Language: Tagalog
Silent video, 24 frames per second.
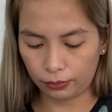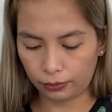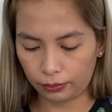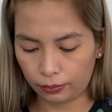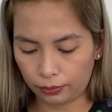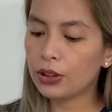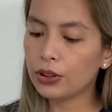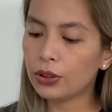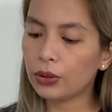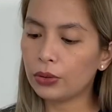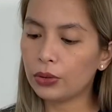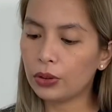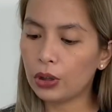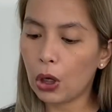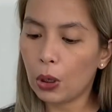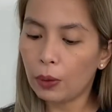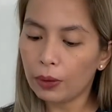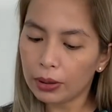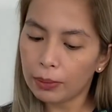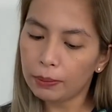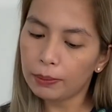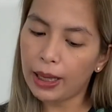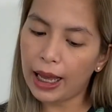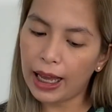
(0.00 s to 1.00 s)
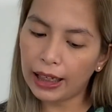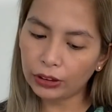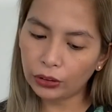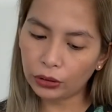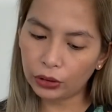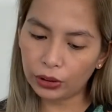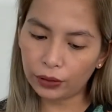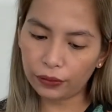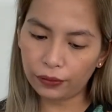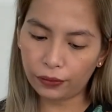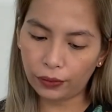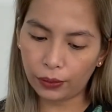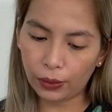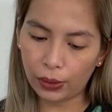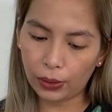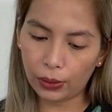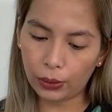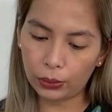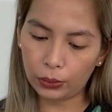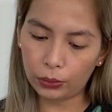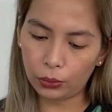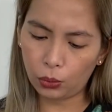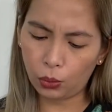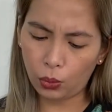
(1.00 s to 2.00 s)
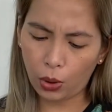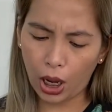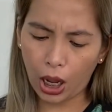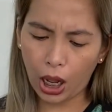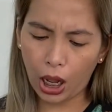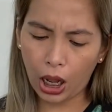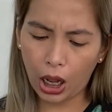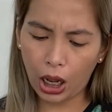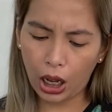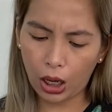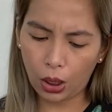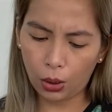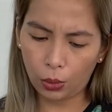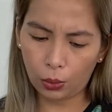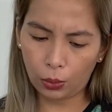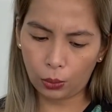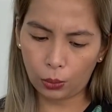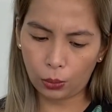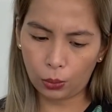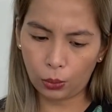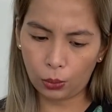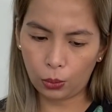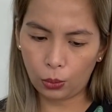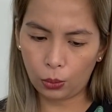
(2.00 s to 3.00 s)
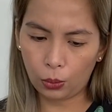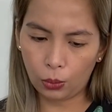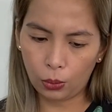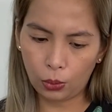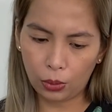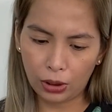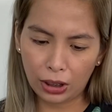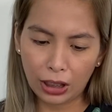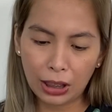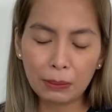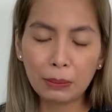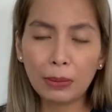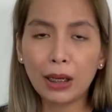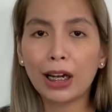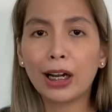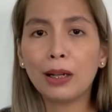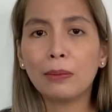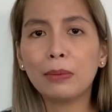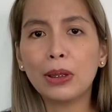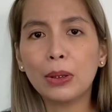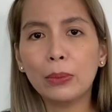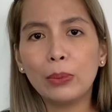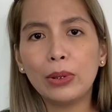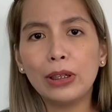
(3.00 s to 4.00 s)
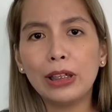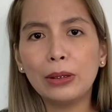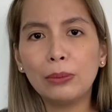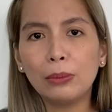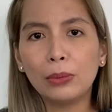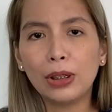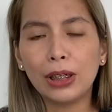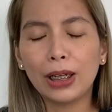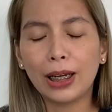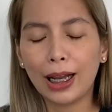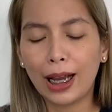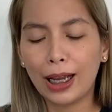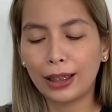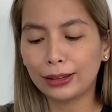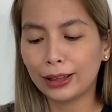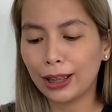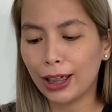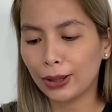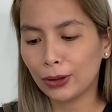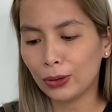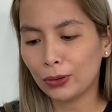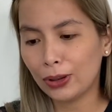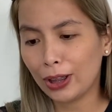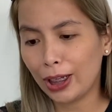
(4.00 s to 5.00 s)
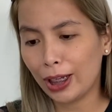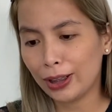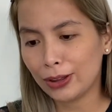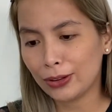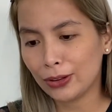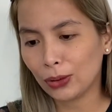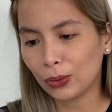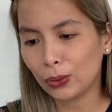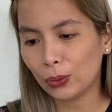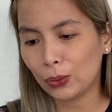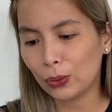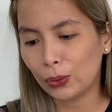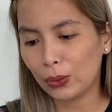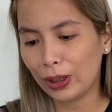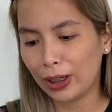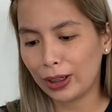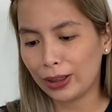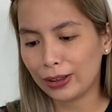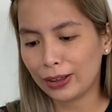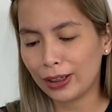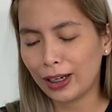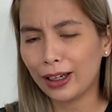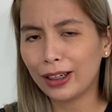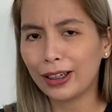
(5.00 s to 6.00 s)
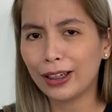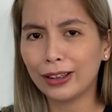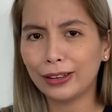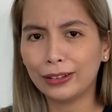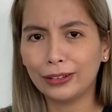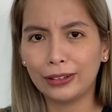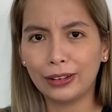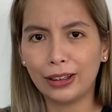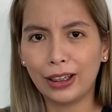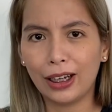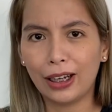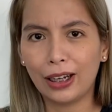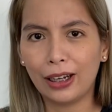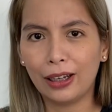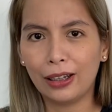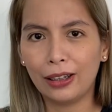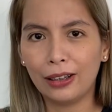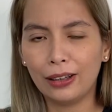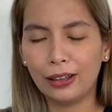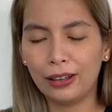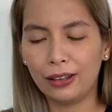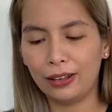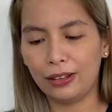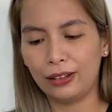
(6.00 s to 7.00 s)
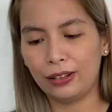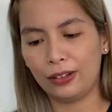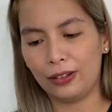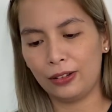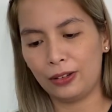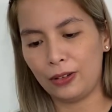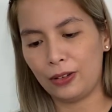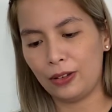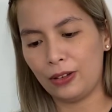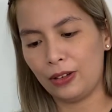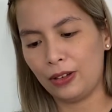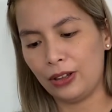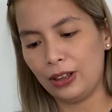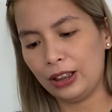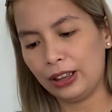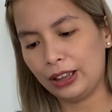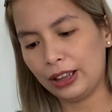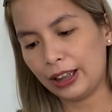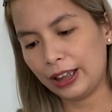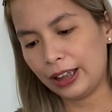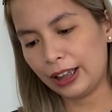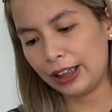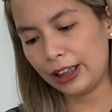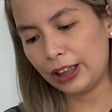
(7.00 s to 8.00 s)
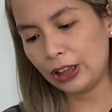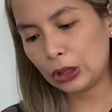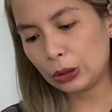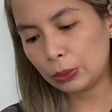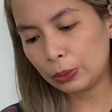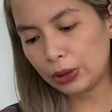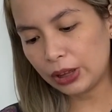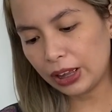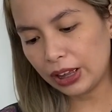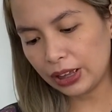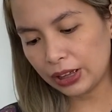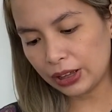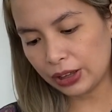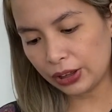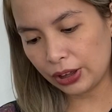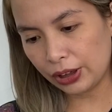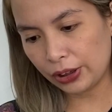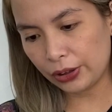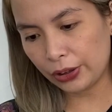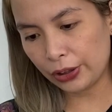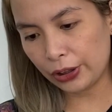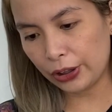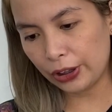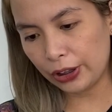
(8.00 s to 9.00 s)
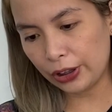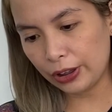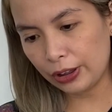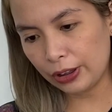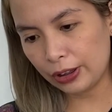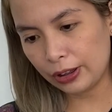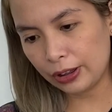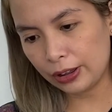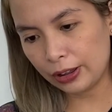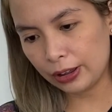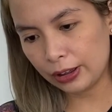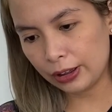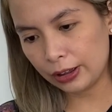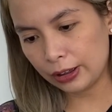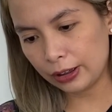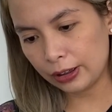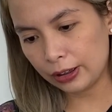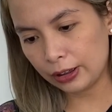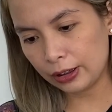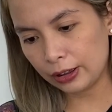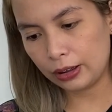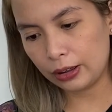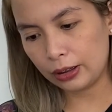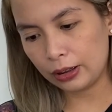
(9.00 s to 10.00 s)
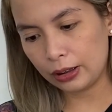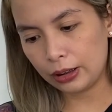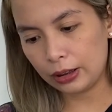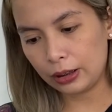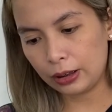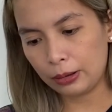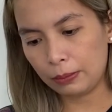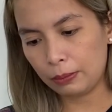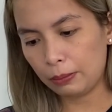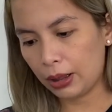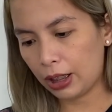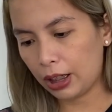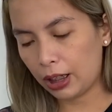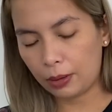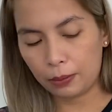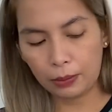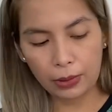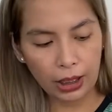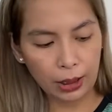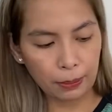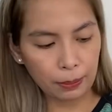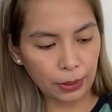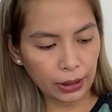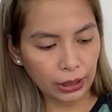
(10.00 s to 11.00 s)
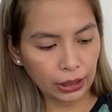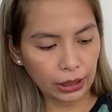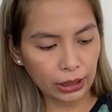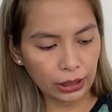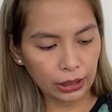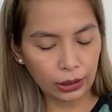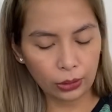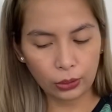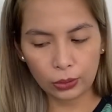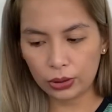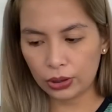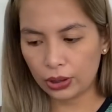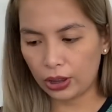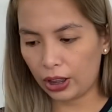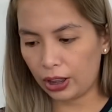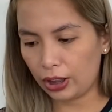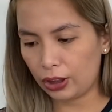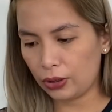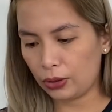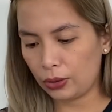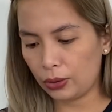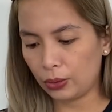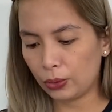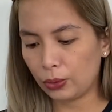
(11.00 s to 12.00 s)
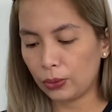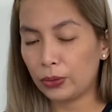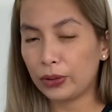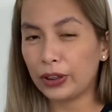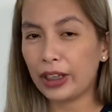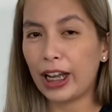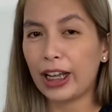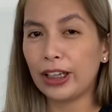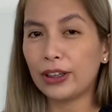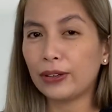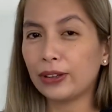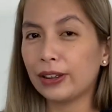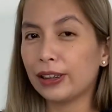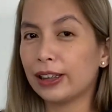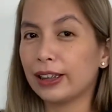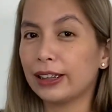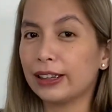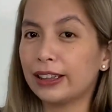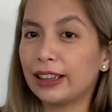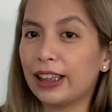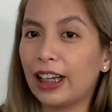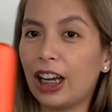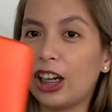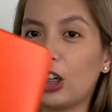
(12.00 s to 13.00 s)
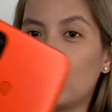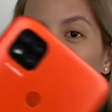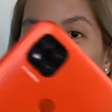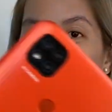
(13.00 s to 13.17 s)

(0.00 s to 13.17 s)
So, going back to the phone, wow! Parang bibilin mo lang ata ito dahil sa kulay niya. Ang ganda. Tanggalin ko muna yung sticker para maipakita ko sa inyo kung gaano kaganda ang